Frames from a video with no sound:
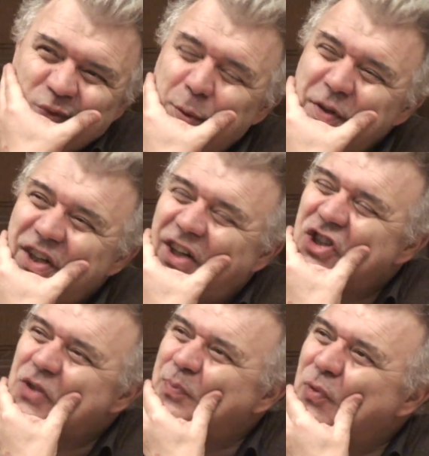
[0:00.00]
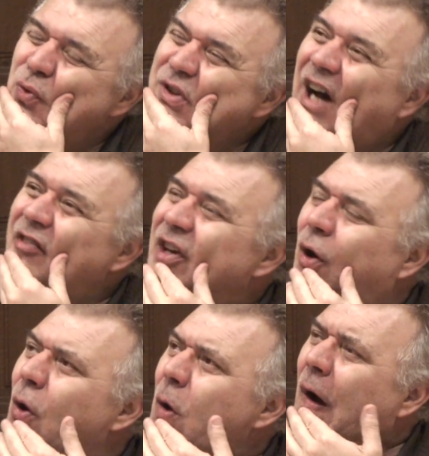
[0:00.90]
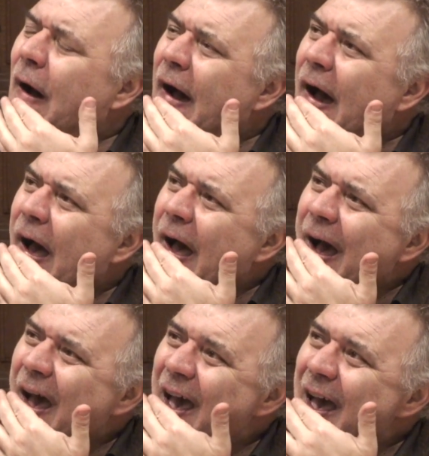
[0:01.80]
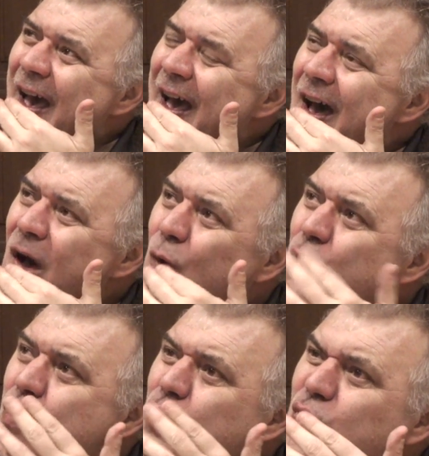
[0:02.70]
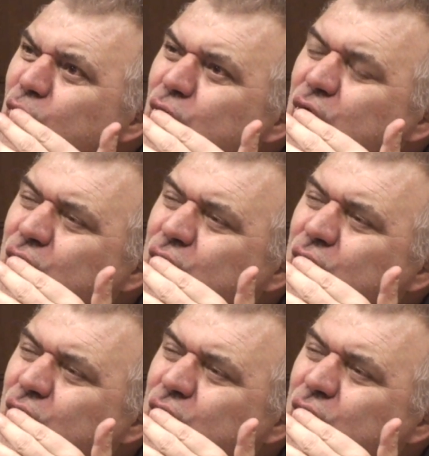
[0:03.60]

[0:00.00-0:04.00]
comment dirais-je, une grave erreur où nous,